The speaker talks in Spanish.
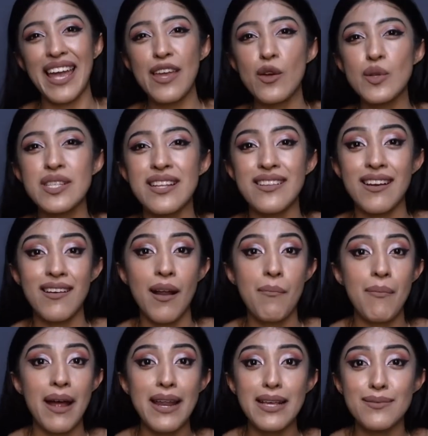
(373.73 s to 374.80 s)
Ellos
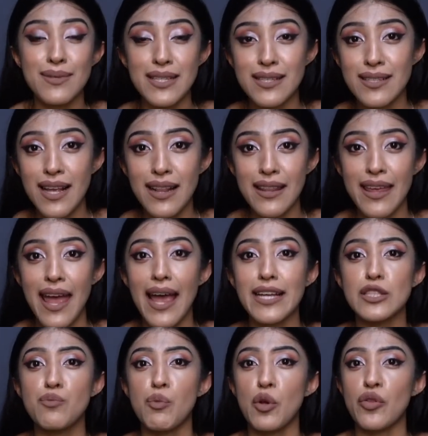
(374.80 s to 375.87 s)
entrenan varias veces al día
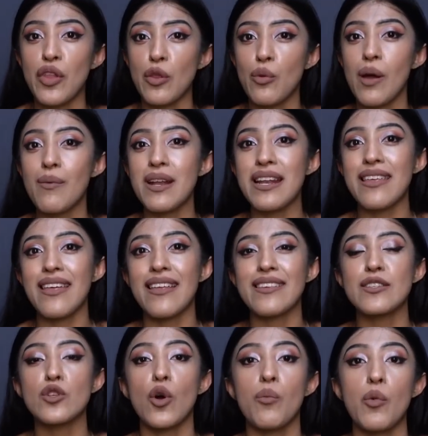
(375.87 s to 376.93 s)
explotando
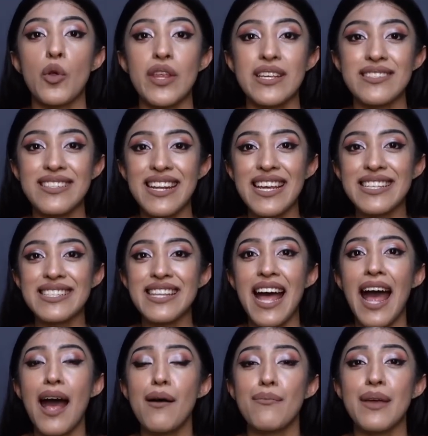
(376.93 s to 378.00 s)
habilidades como
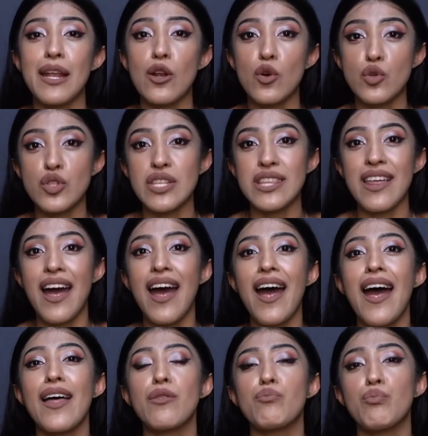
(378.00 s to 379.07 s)
destreza,
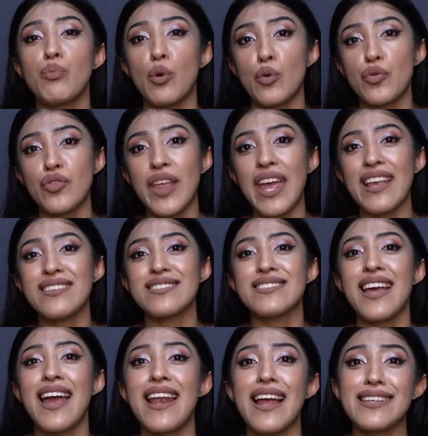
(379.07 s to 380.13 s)
velocidad,
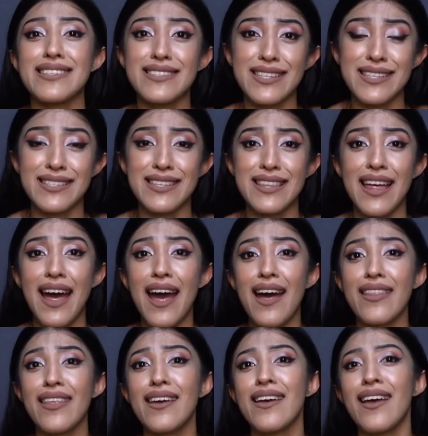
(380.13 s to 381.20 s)
potencia,
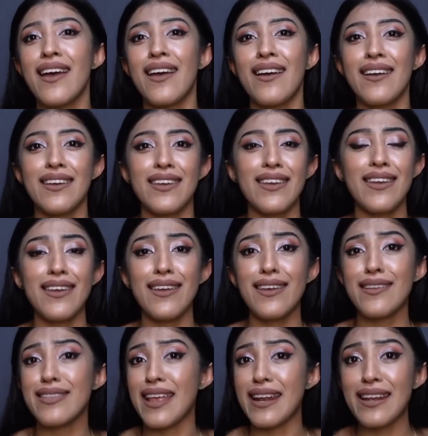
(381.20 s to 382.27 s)
elasticidad
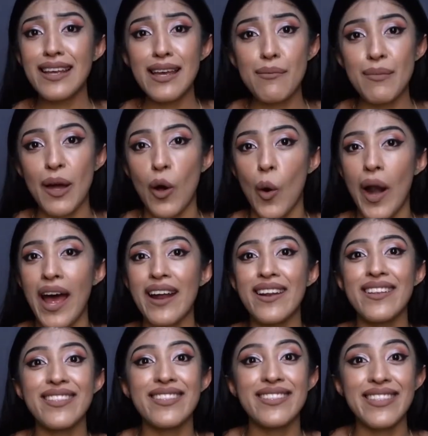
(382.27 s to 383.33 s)
y tienen que
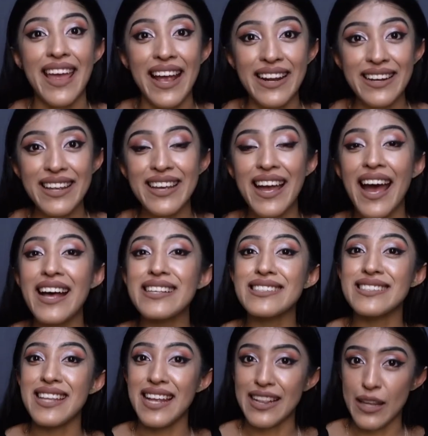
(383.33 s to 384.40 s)
mejorar
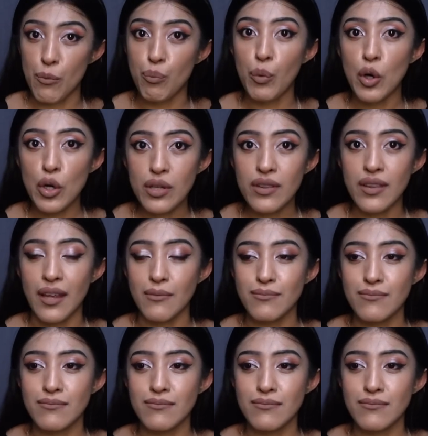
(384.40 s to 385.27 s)
técnicas del deporte.